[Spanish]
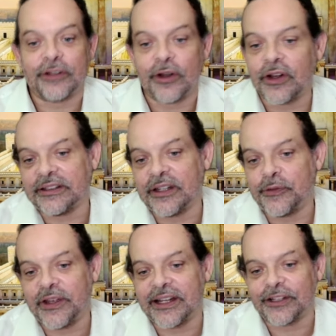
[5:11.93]
Eso es lo que
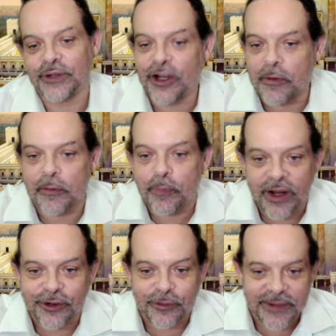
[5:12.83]
significa. Suena como
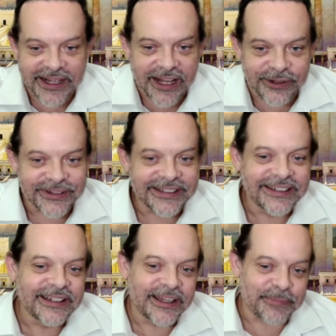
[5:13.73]
puerco, marrano,
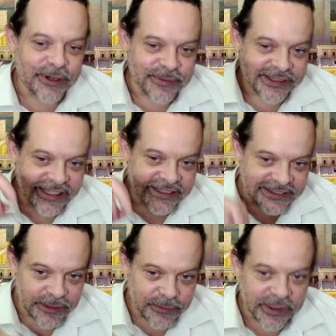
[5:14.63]
pero en verdad
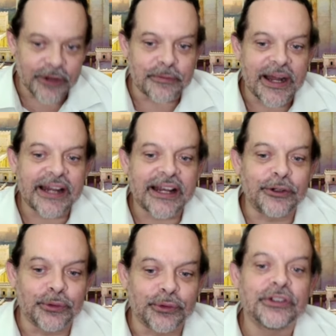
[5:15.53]
es hebreo, mar
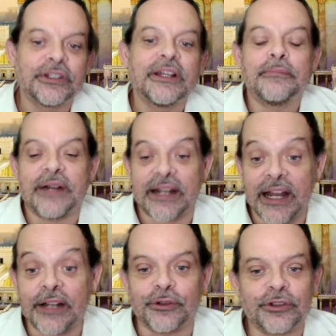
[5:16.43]
anus,
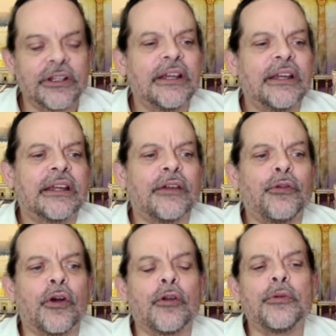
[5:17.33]
marranos, que
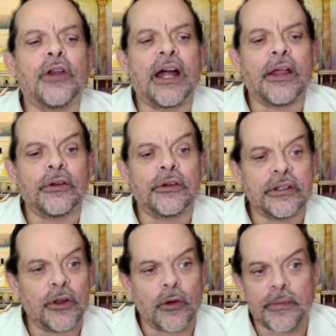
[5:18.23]
fueron violados
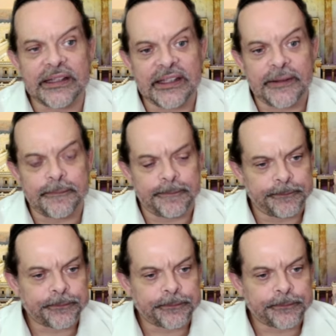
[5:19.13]
y obviamente